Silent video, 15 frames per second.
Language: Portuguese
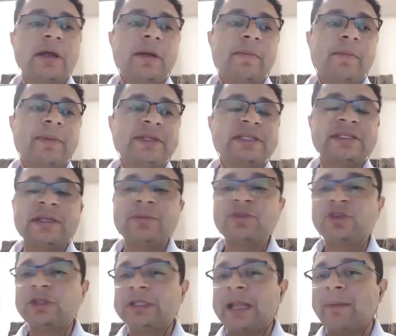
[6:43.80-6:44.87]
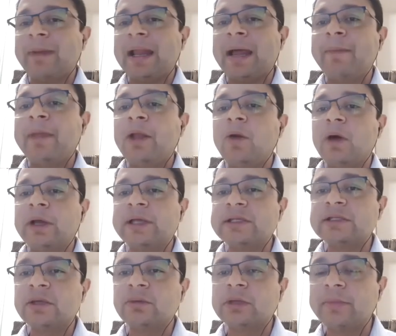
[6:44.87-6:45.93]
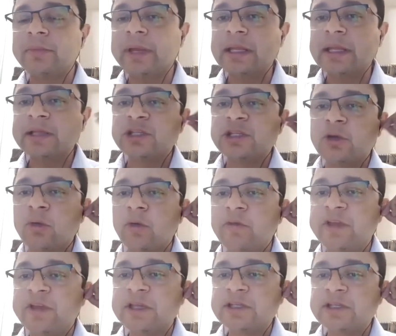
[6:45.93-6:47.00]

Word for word: Precisamos trabalhar melhor a questão também das ciclovias,